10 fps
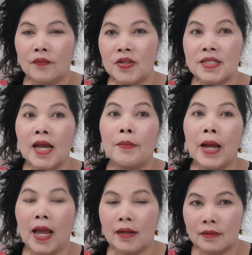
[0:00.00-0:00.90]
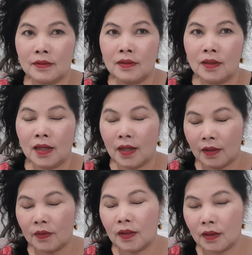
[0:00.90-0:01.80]
วีซ่าผ่าน
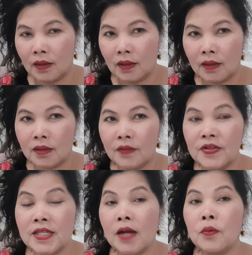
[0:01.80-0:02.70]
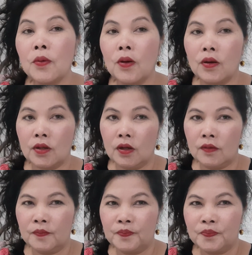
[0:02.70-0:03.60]
ถือวีซ่าคู่ครองเนาะ
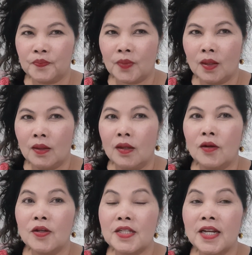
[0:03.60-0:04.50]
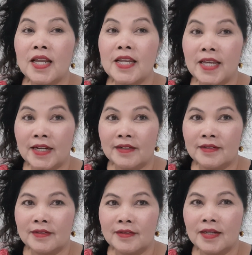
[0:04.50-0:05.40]
ก็จะได้เรียน
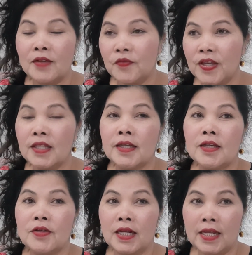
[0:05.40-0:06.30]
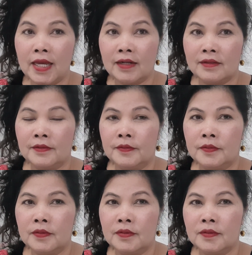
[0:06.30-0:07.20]
เรียนฟรีถ้าเจ้าอยากเรียน
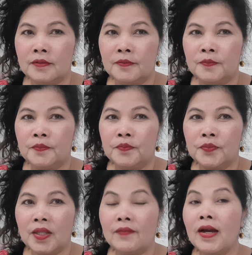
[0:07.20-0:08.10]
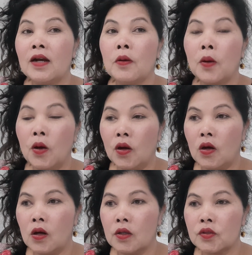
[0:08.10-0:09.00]
แต่ว่าเขาก็
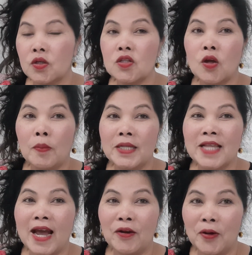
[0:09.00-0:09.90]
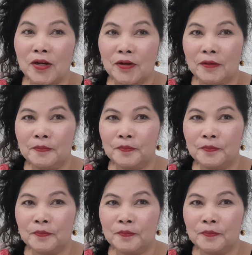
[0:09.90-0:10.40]
ทดสอบภาษาก่อนเนาะ